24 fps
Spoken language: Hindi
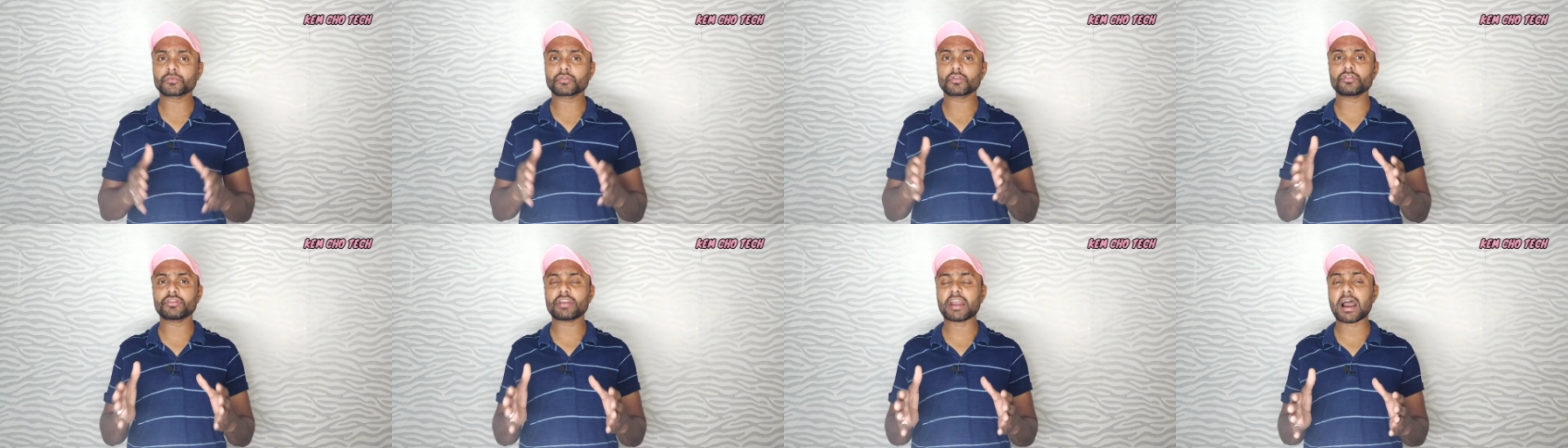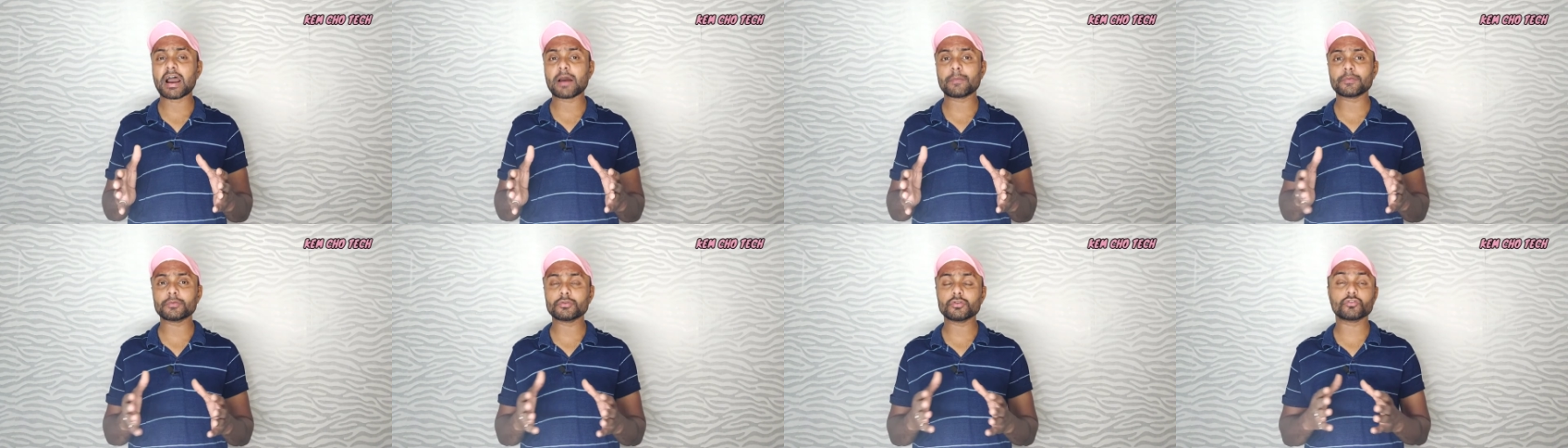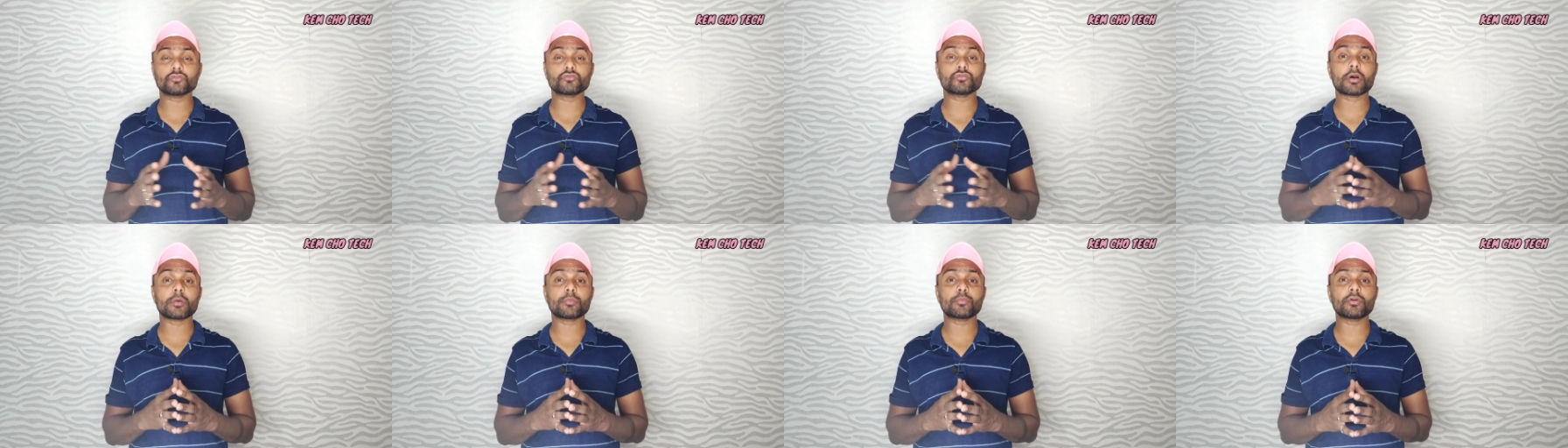तो यहाँ पे
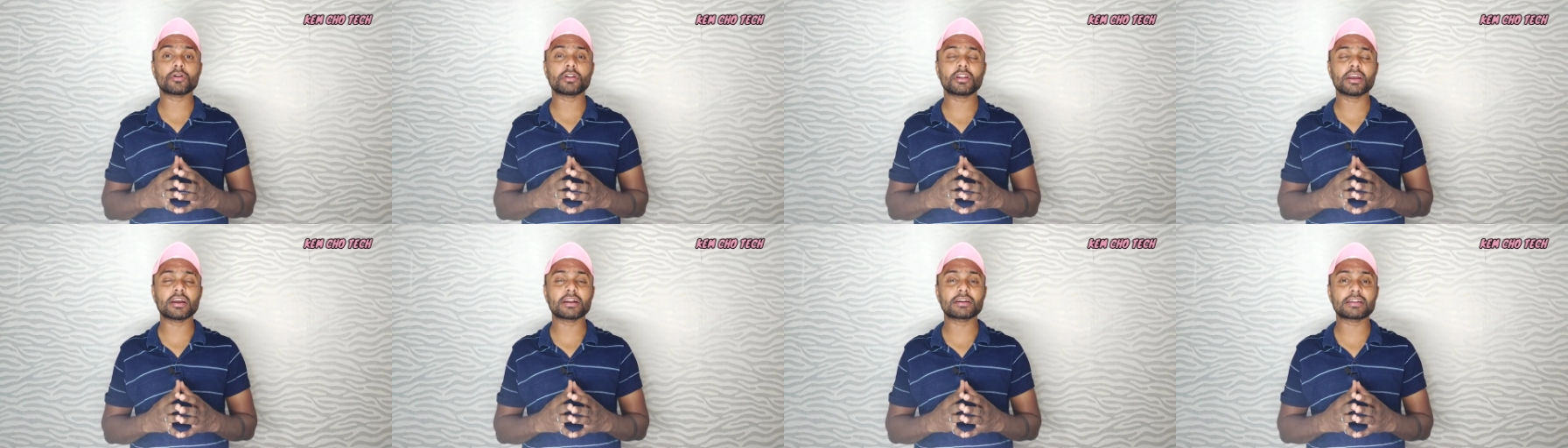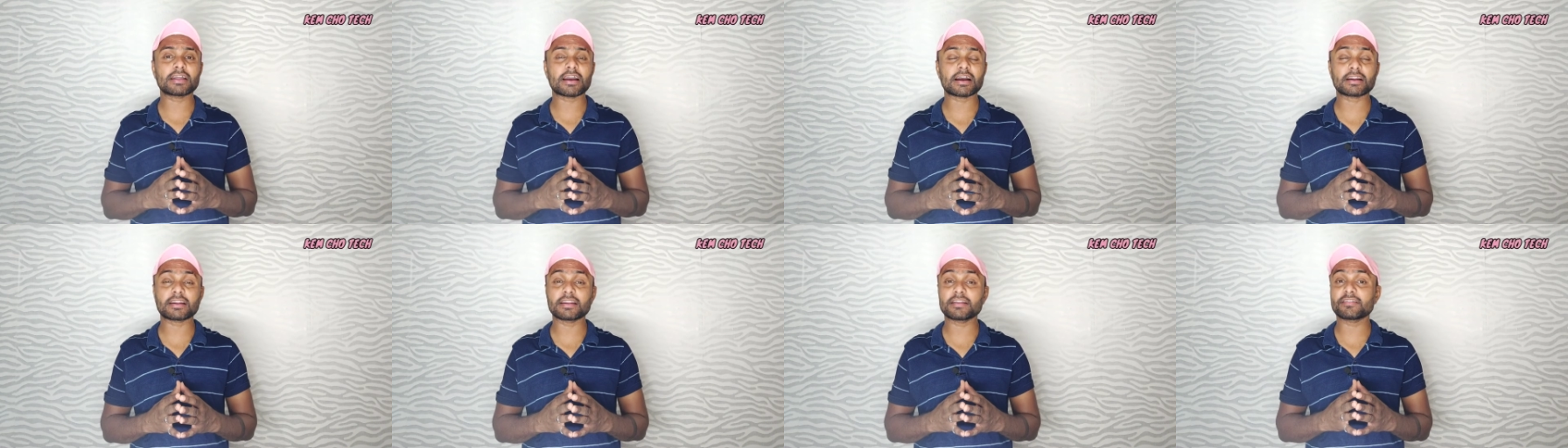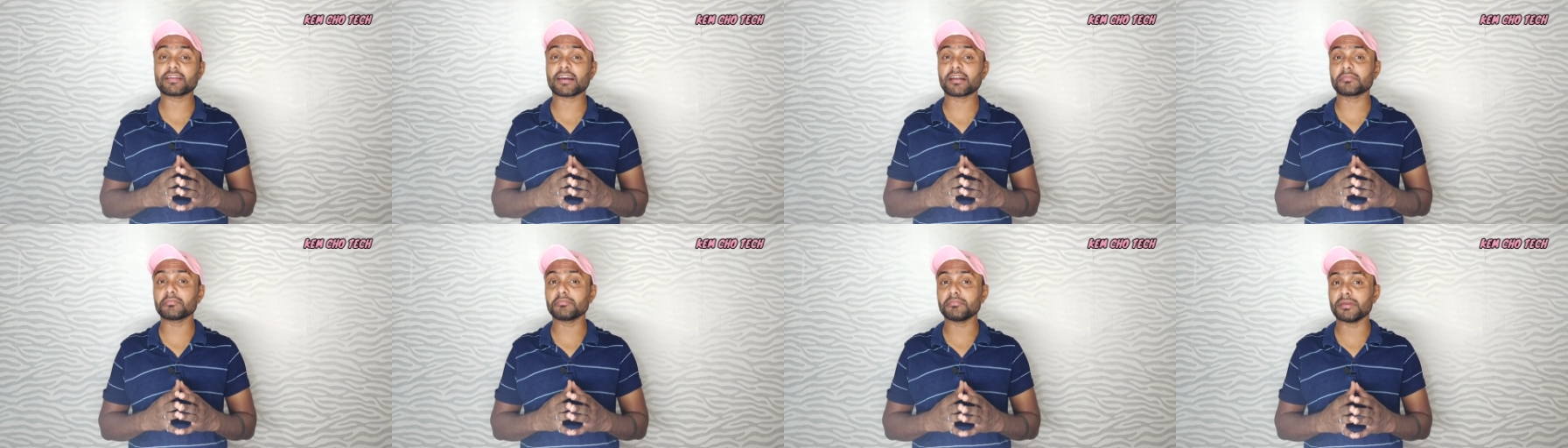दोस्तों आपको ठीक ठाक
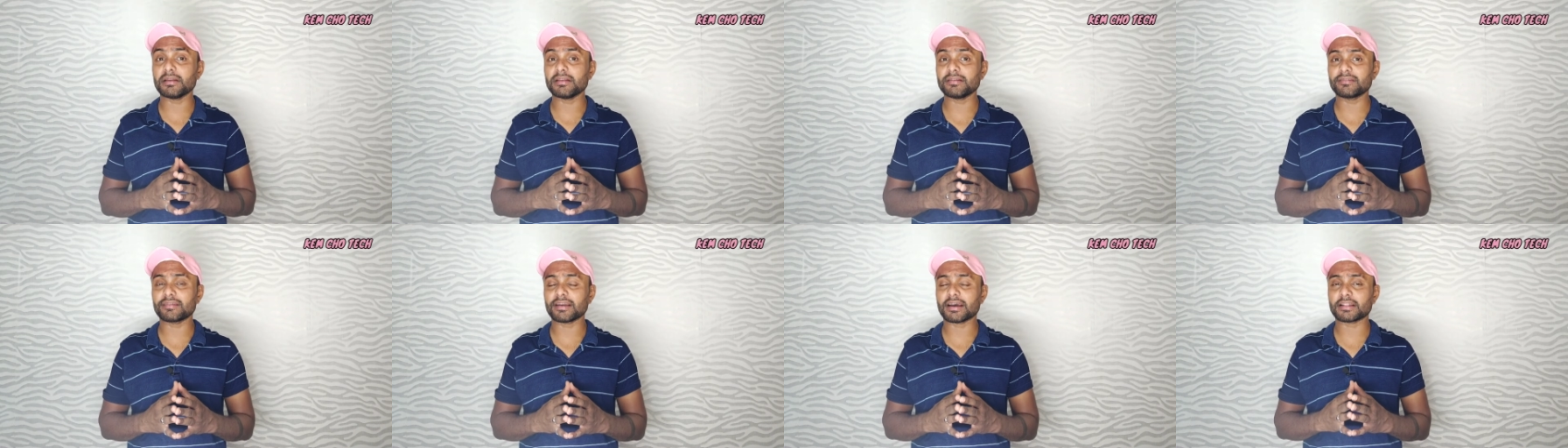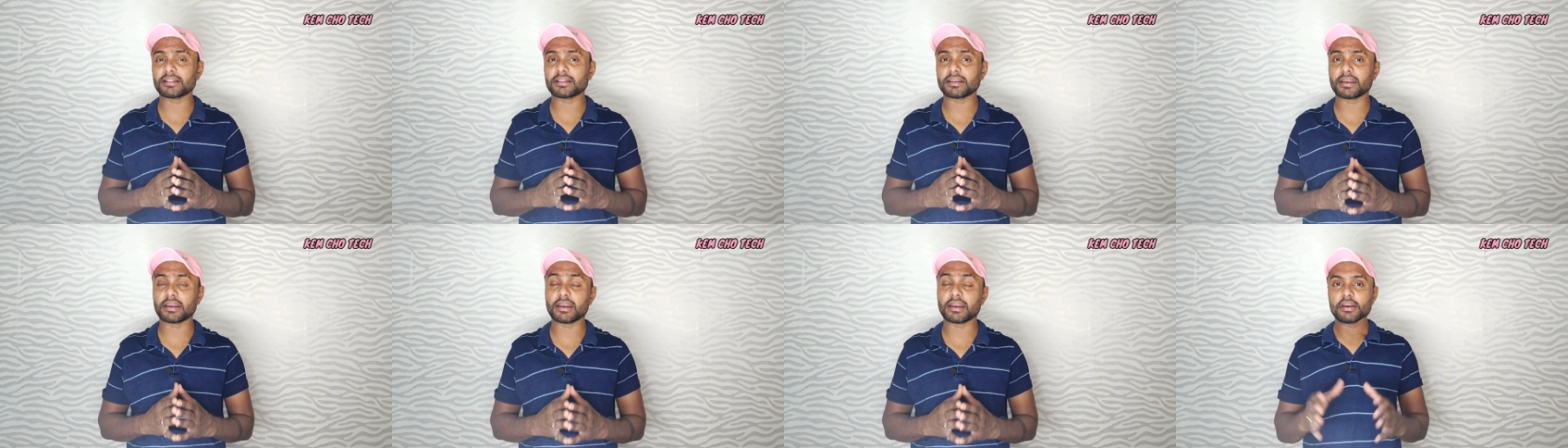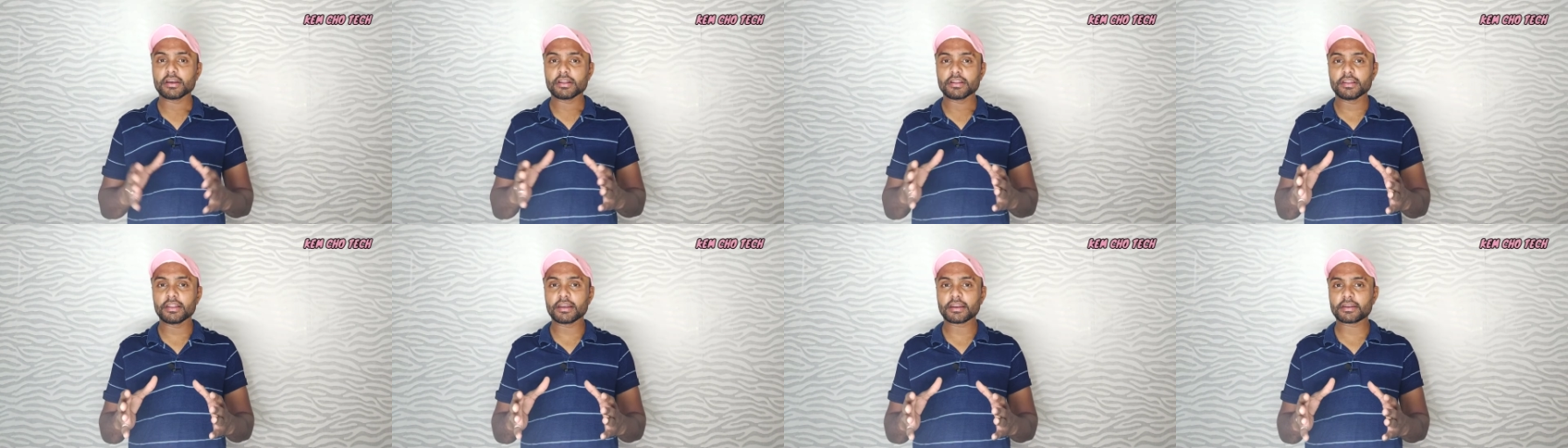डिजाइन मिल जाती है
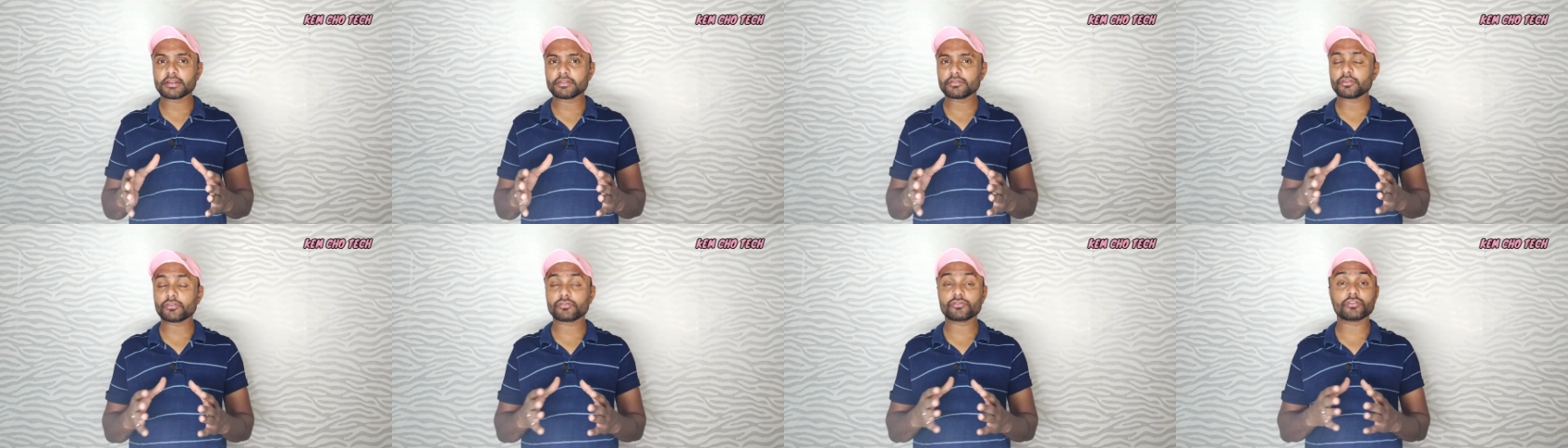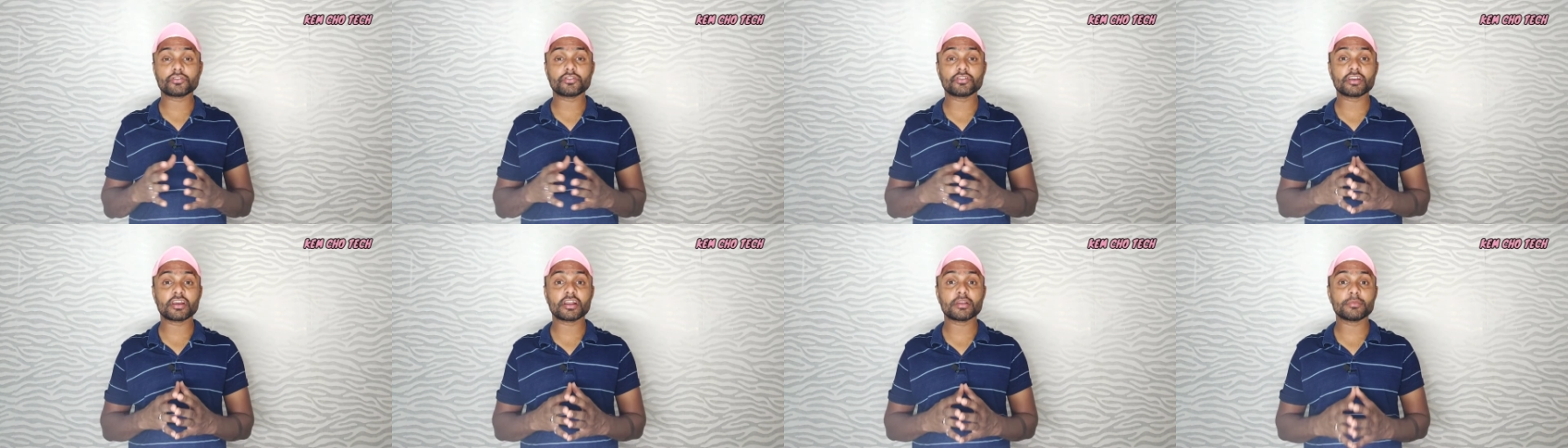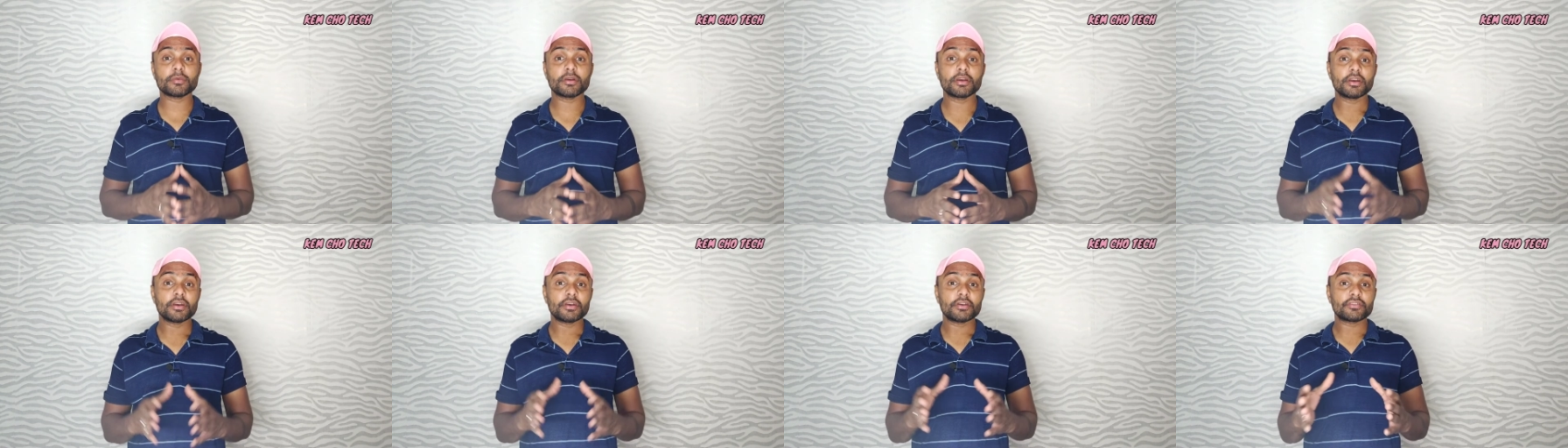लेकिन दोस्तों
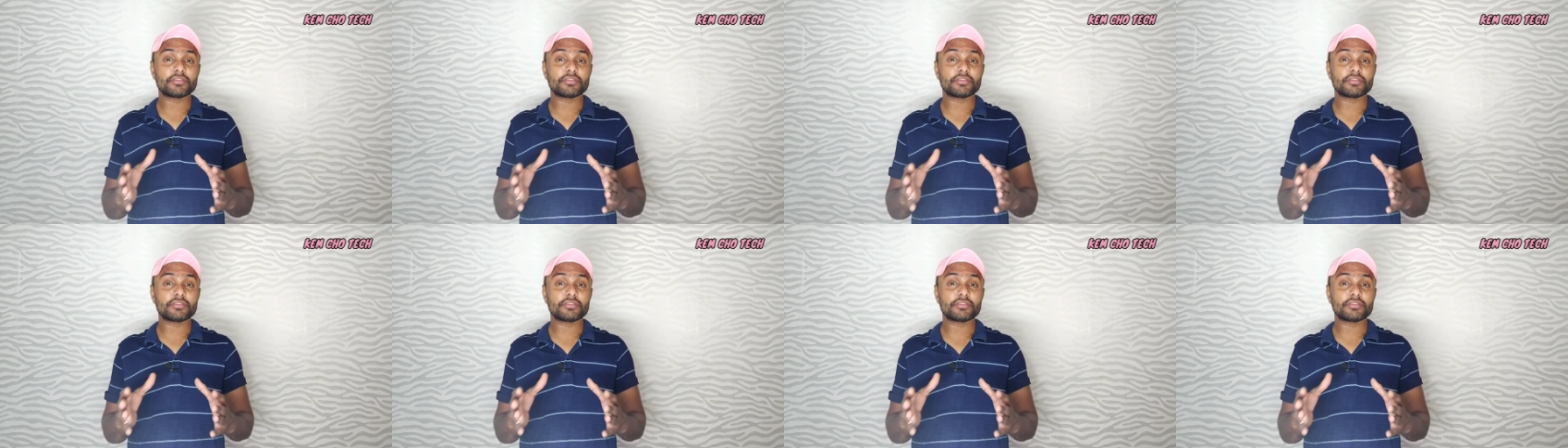रियलमी